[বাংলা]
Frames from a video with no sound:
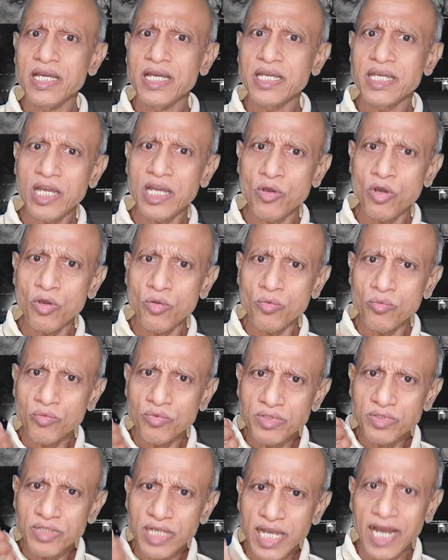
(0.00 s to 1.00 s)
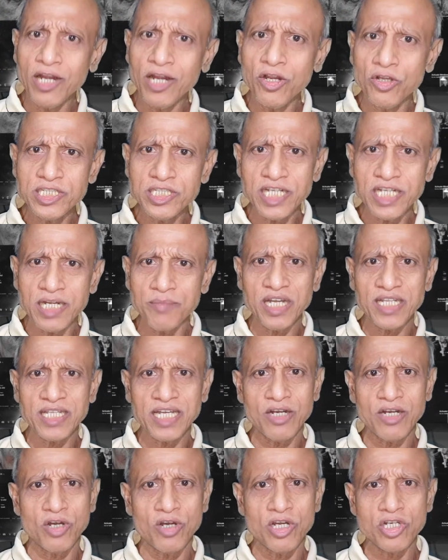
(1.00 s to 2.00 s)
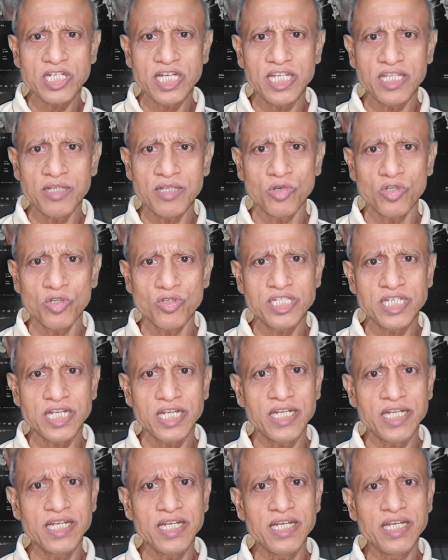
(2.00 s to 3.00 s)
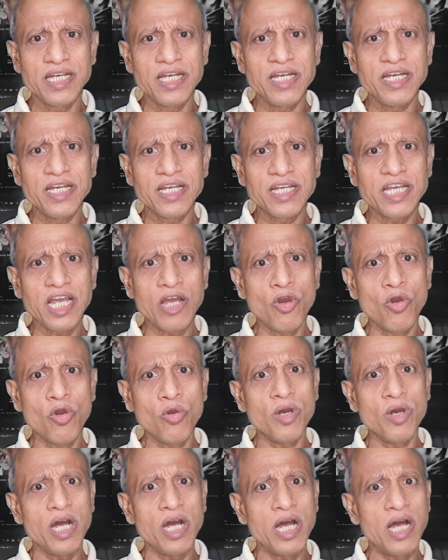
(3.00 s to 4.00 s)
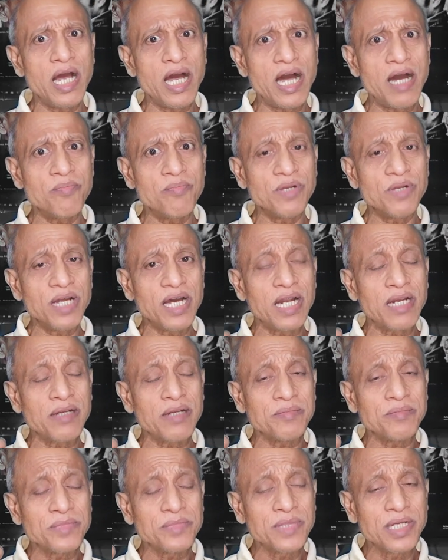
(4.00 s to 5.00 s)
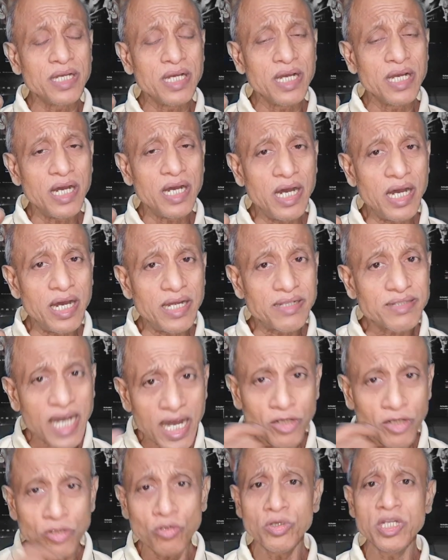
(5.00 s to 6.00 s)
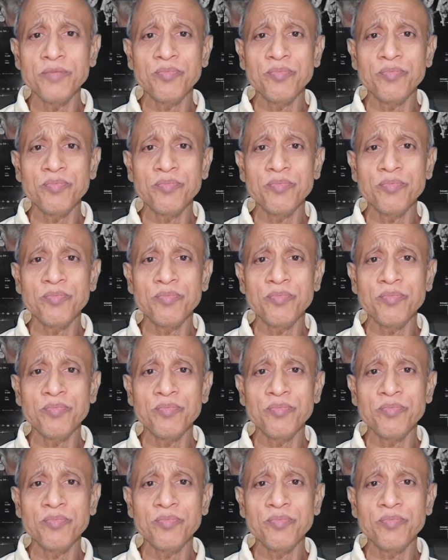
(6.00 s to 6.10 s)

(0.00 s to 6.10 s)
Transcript: কেউ হ্যালঞ্চার পাতার রস খেতে বলছে কেউ আপনার থানকুনি